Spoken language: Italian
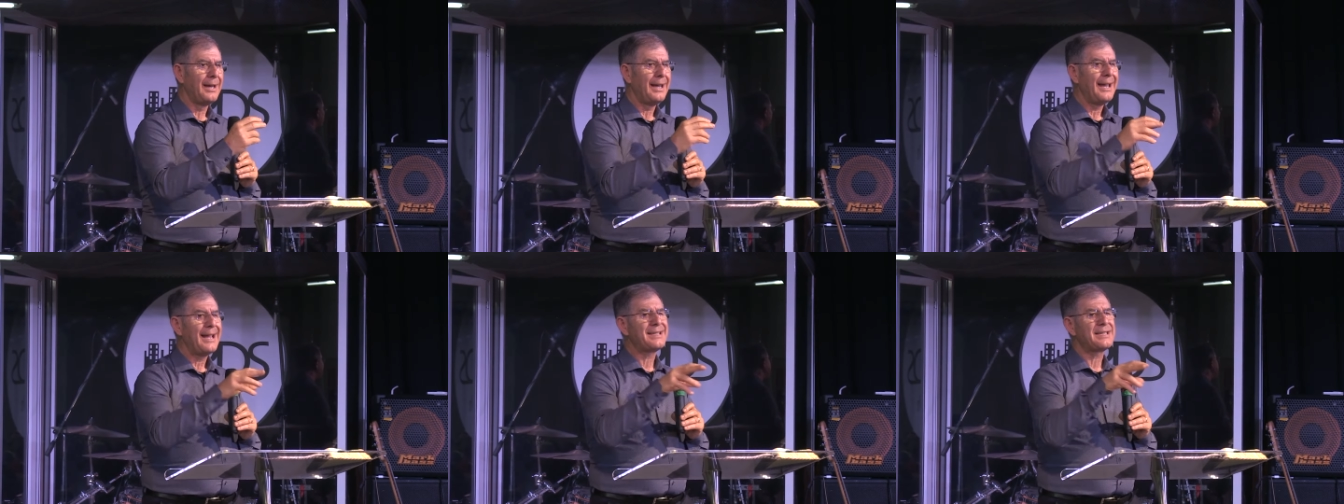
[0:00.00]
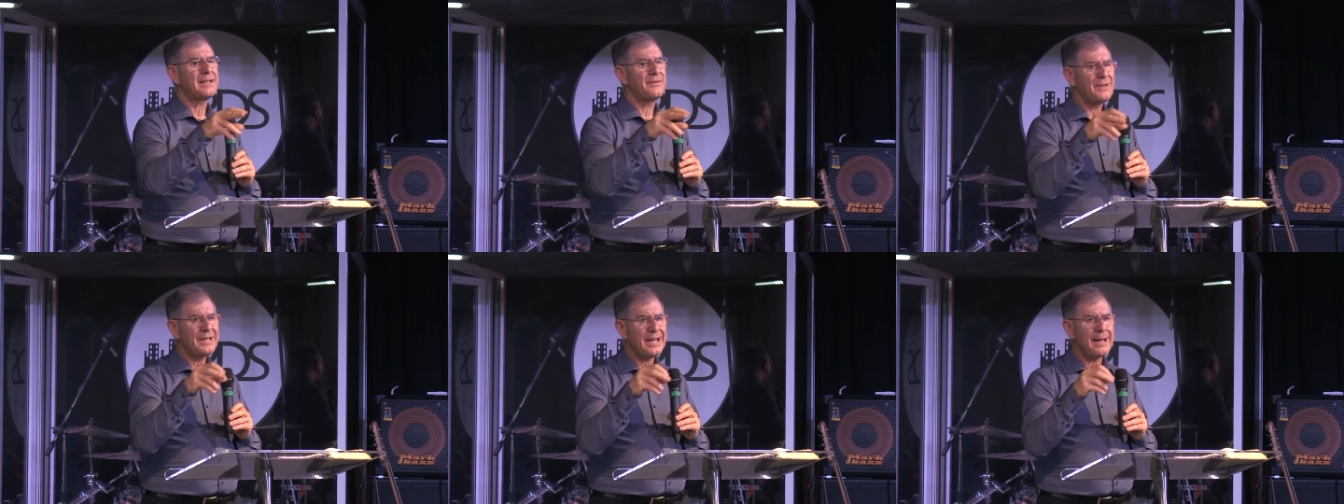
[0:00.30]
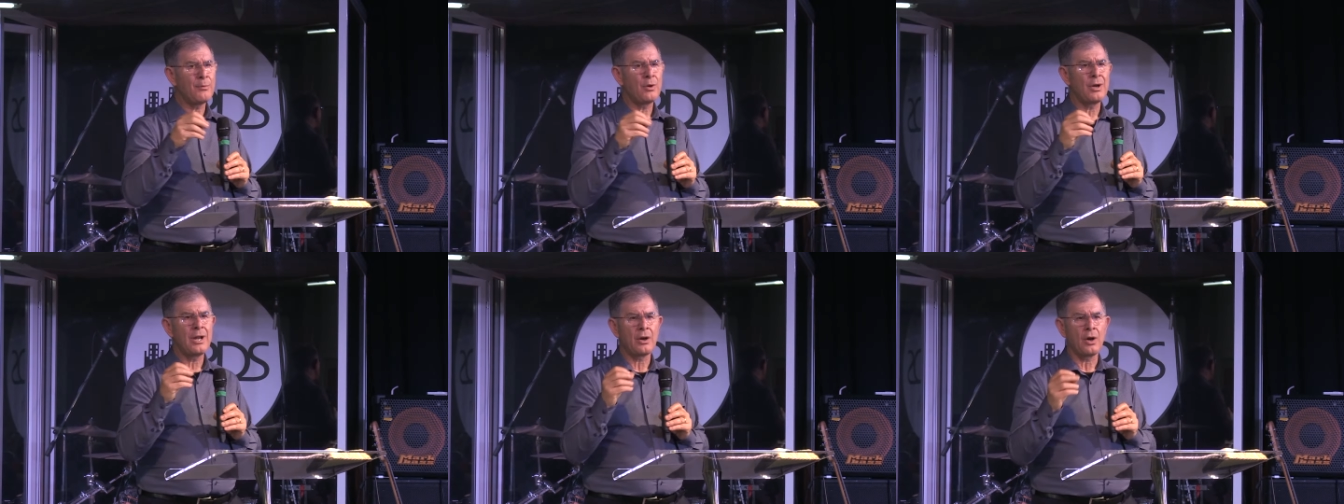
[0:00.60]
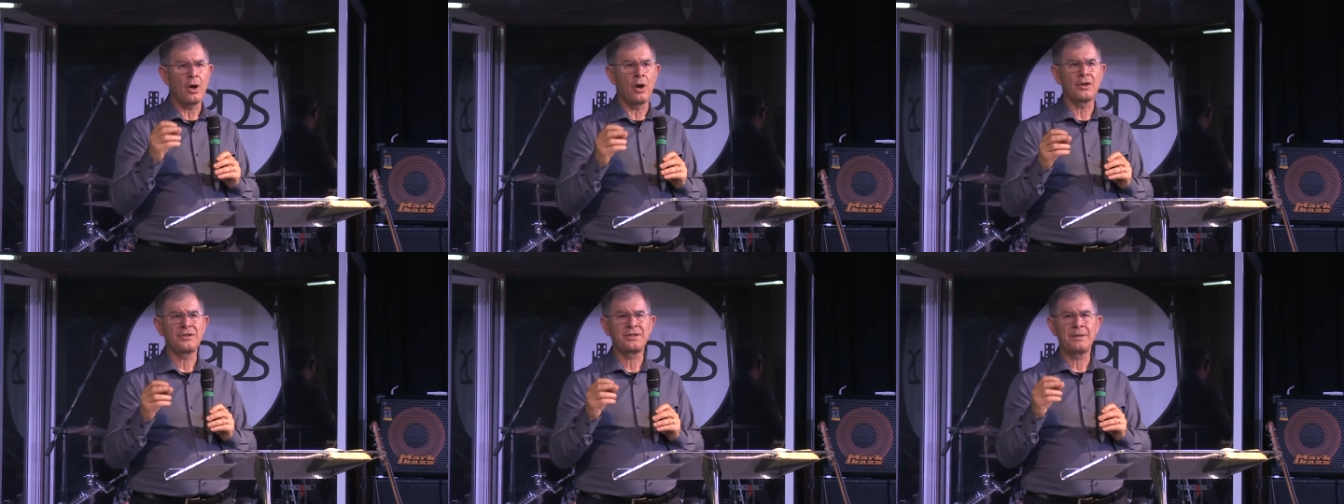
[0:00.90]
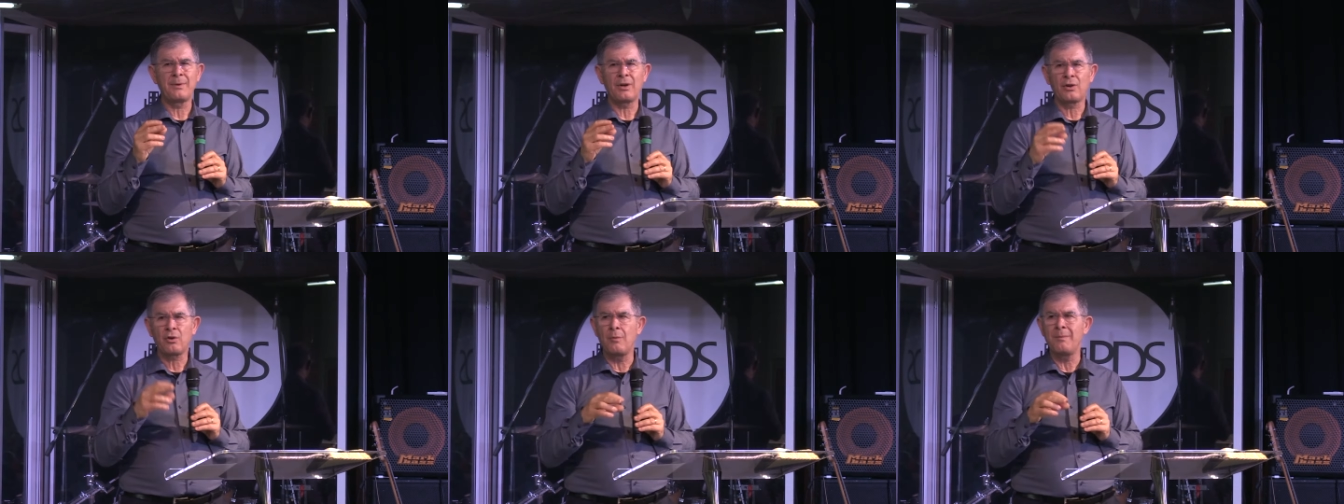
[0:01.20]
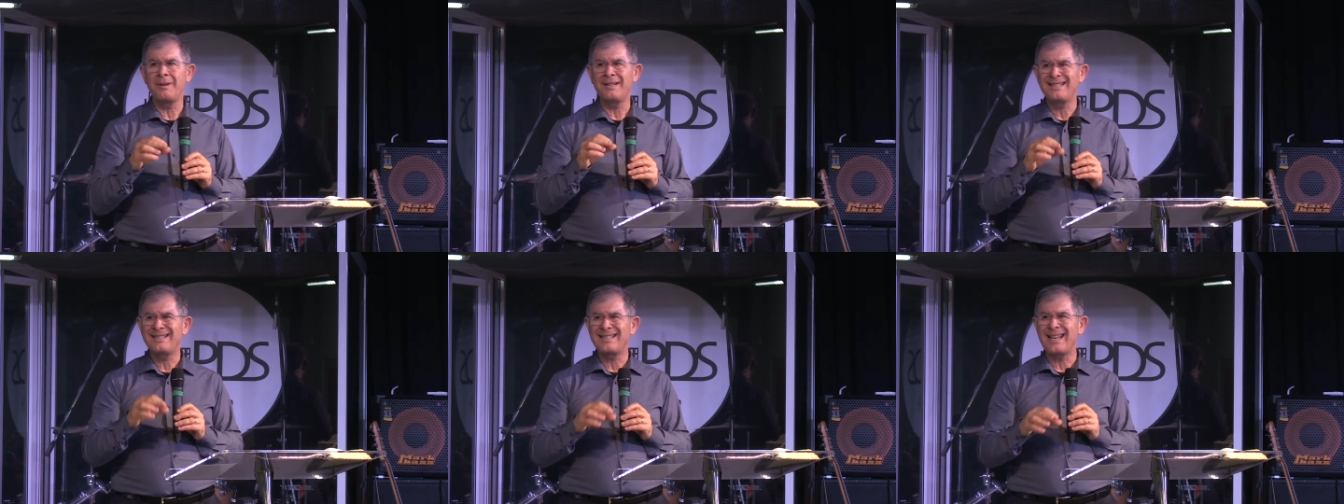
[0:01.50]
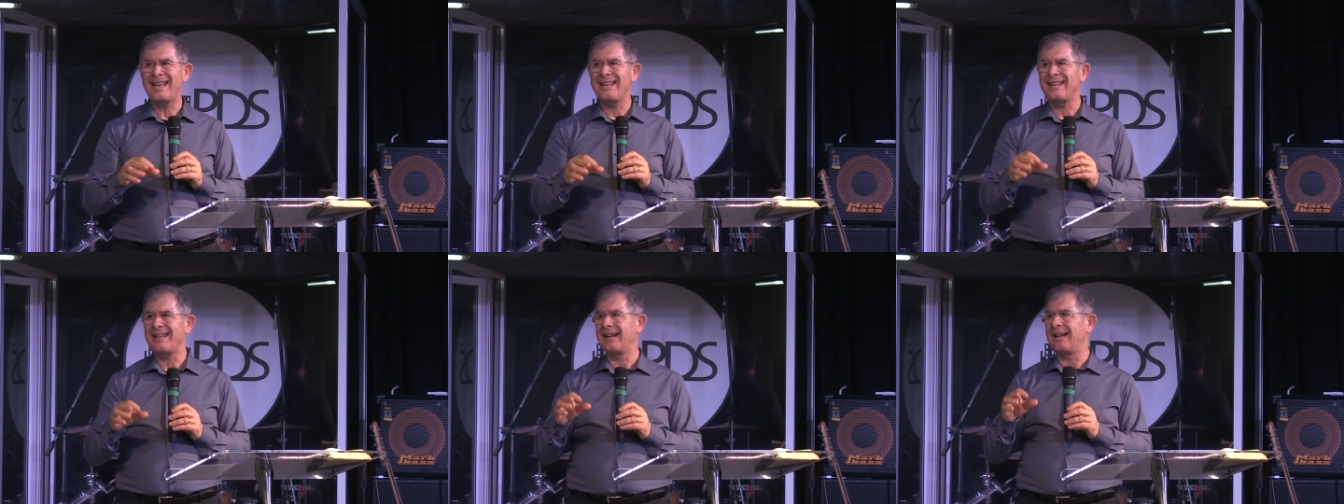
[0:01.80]
E se vediamo le cose per come
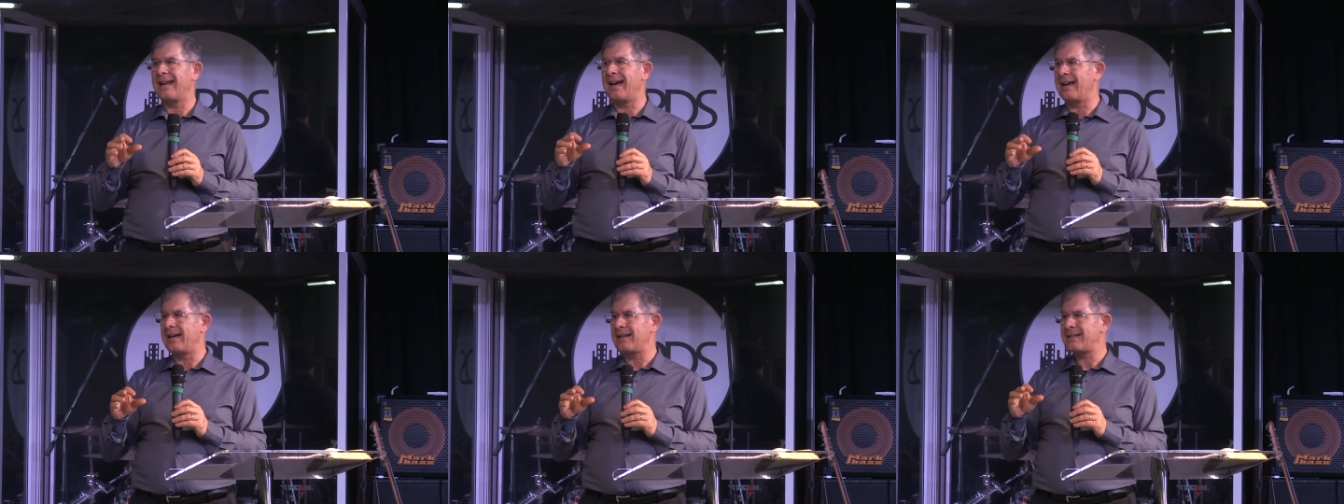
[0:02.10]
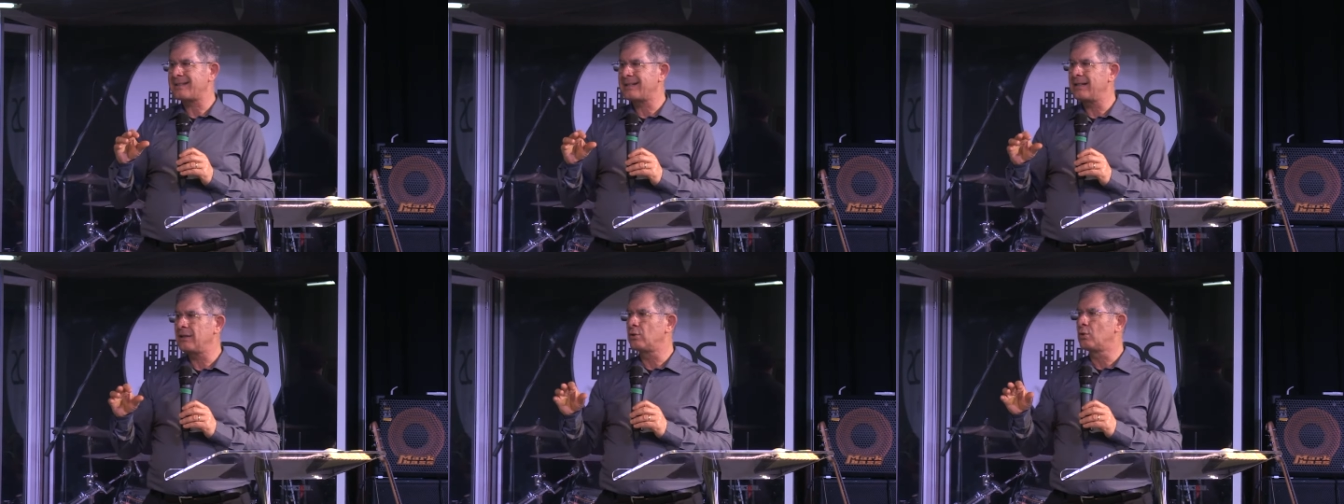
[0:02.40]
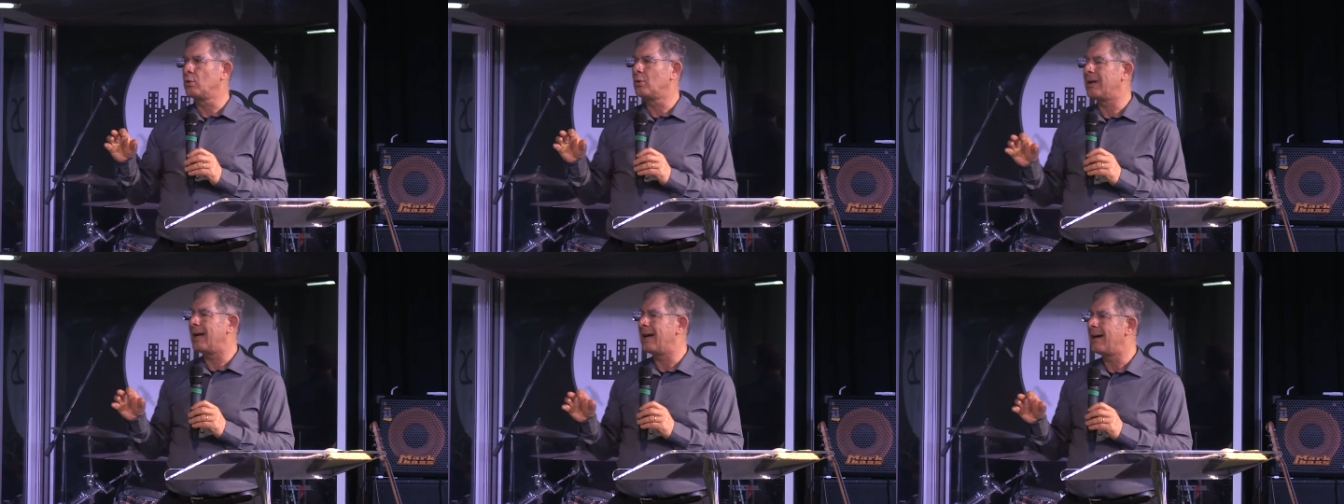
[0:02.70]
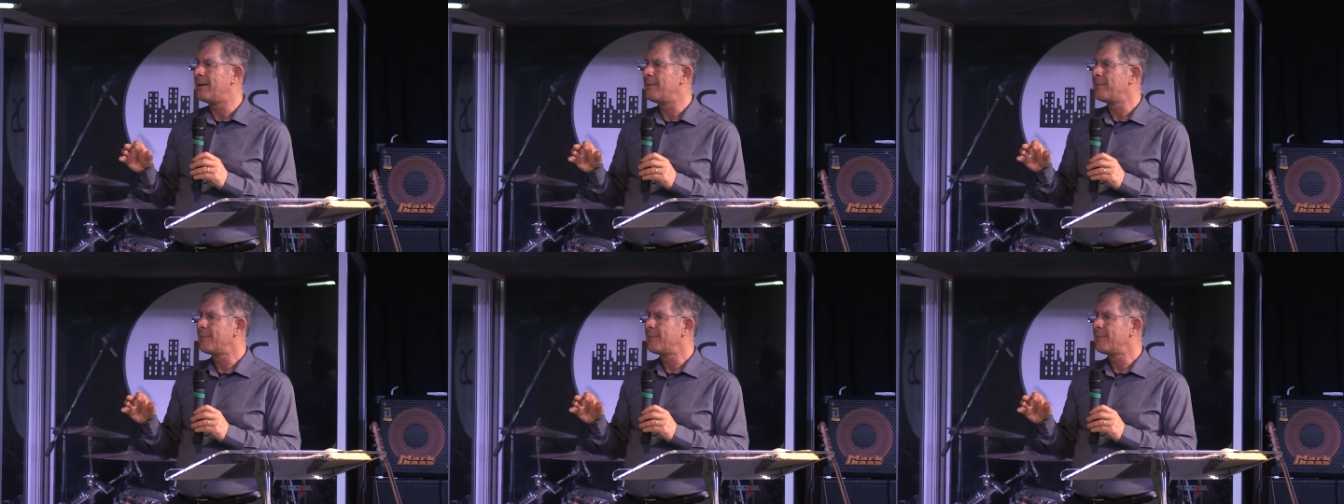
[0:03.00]
insegna la scrittura,